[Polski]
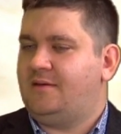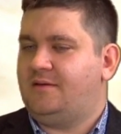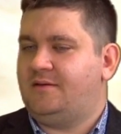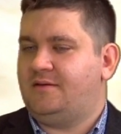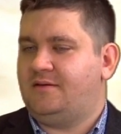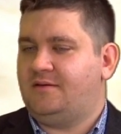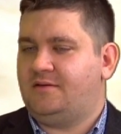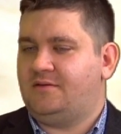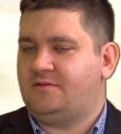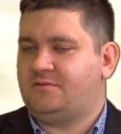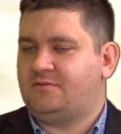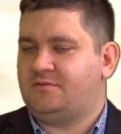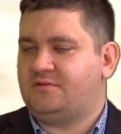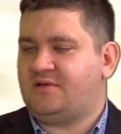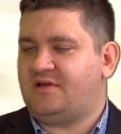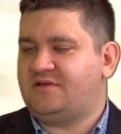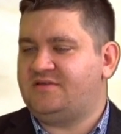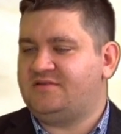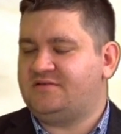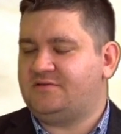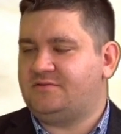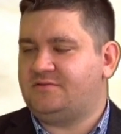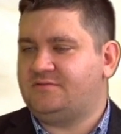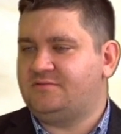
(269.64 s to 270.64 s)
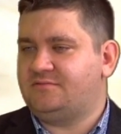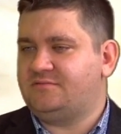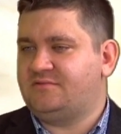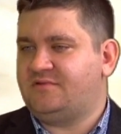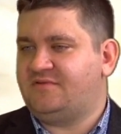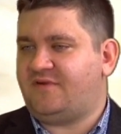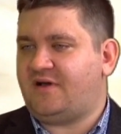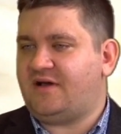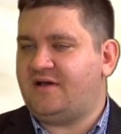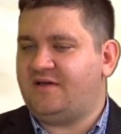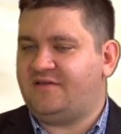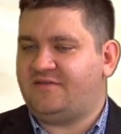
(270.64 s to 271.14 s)
E, tutaj są
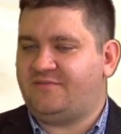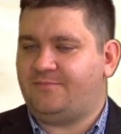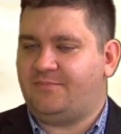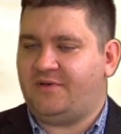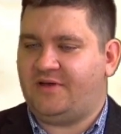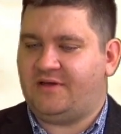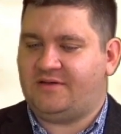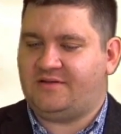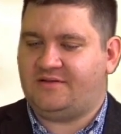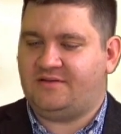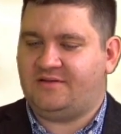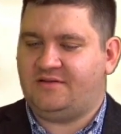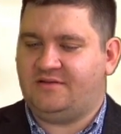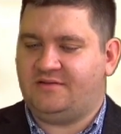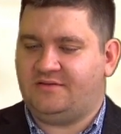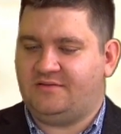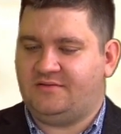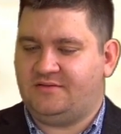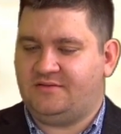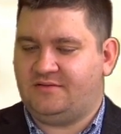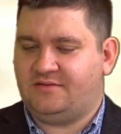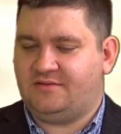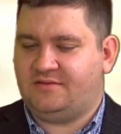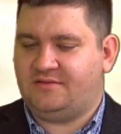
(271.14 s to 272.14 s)
dwa aspekty